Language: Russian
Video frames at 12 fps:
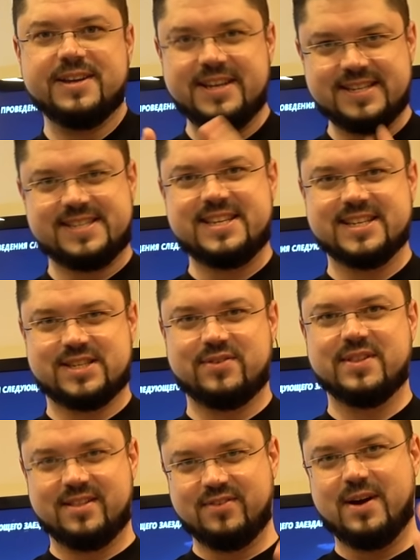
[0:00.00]

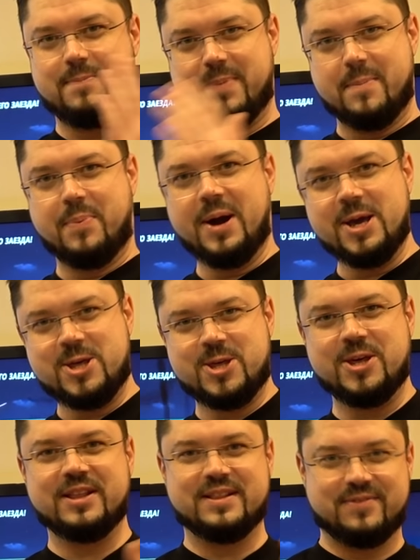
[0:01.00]
Естественно, два
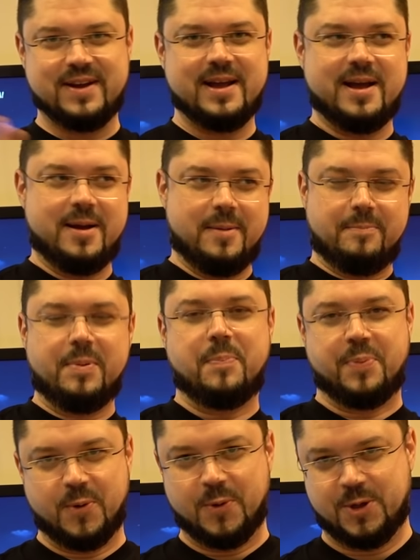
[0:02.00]
побаще и два
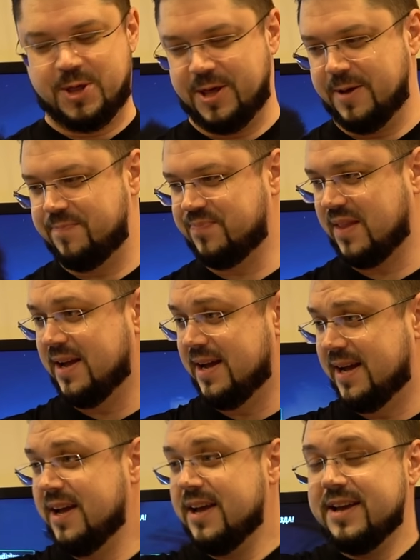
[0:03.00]
попроще.
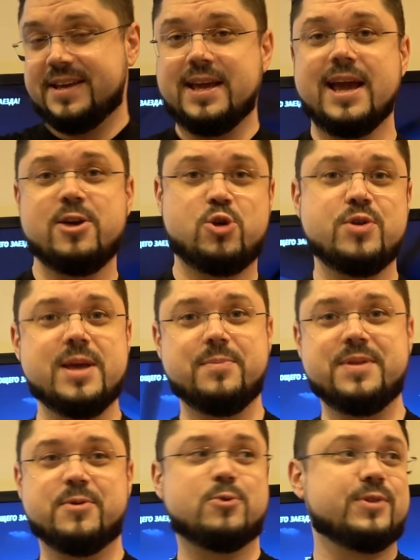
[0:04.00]
Э, я еще не,
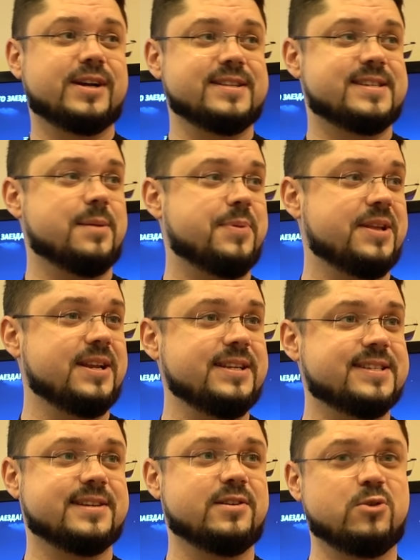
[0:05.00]
не могу до конца
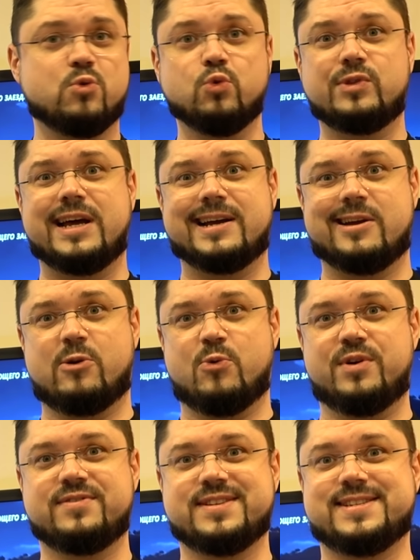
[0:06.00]
определиться, куда
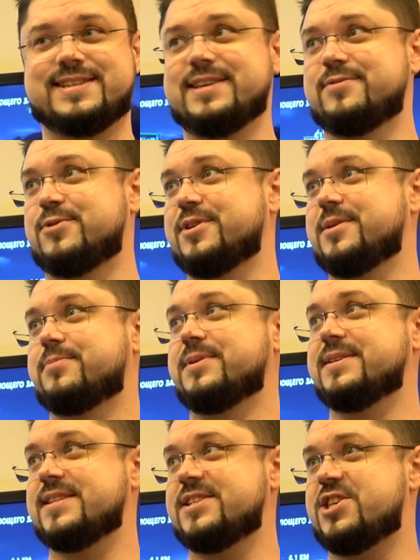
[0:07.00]
какой вести. Вроде
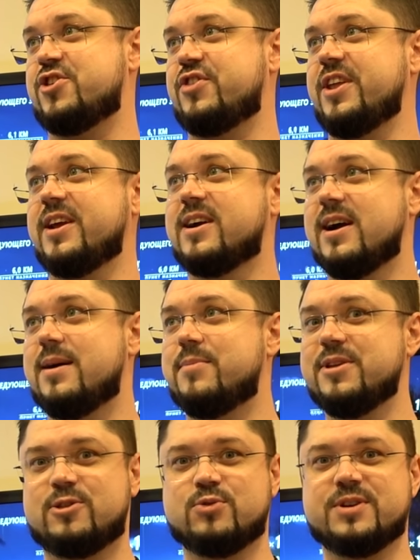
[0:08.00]
бы и здесь 4К
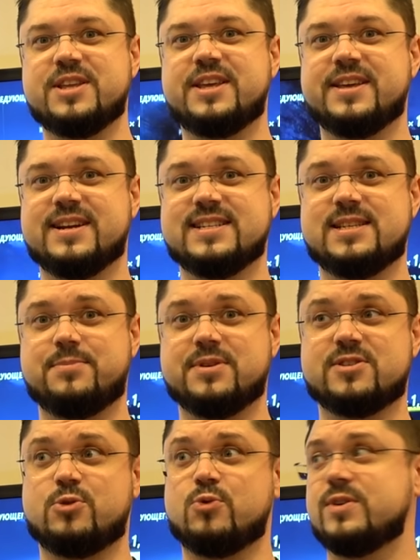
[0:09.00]
монитор, ни хера
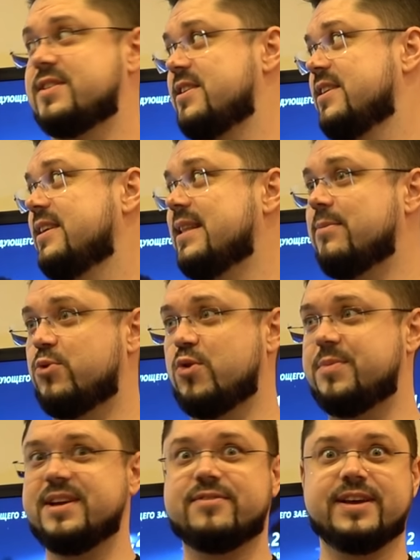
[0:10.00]
себе. С другой стороны, там
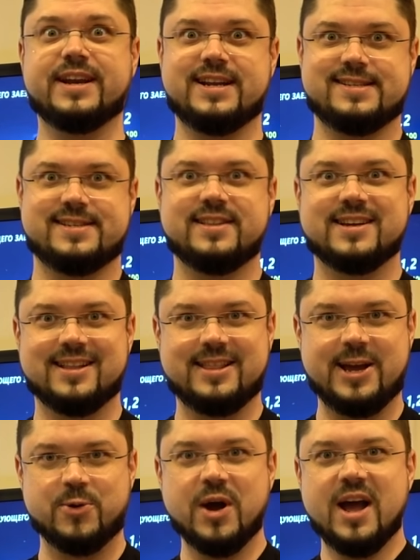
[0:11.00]
дома я в iRacing
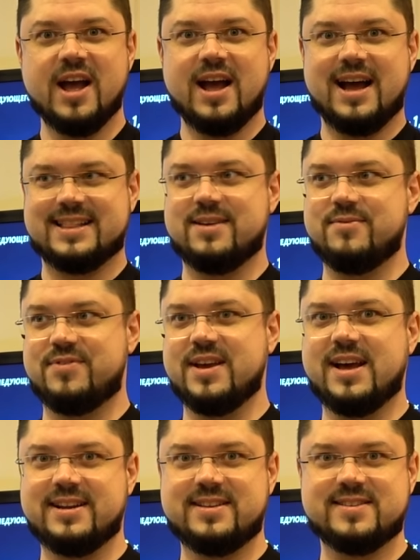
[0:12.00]
катаю, а там
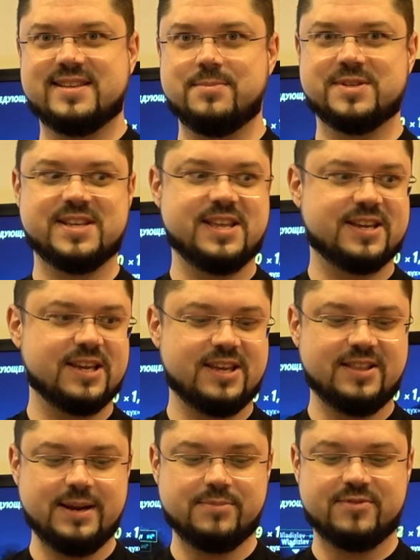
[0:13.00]
VR и, сами знаете,
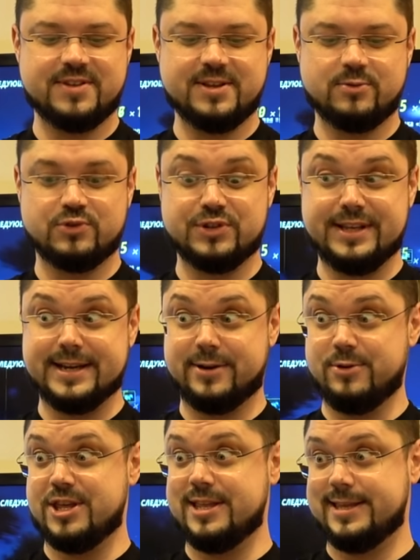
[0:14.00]
какие требования нужны. И,
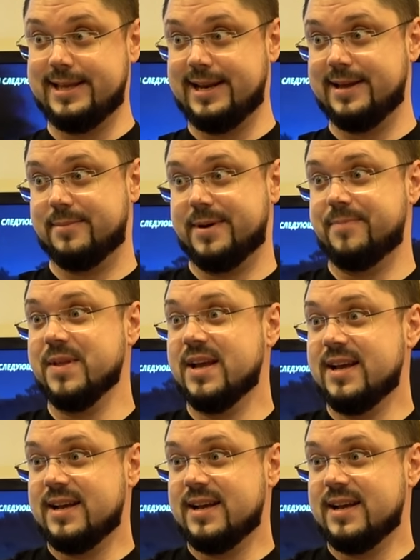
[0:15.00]
короче, дилемма.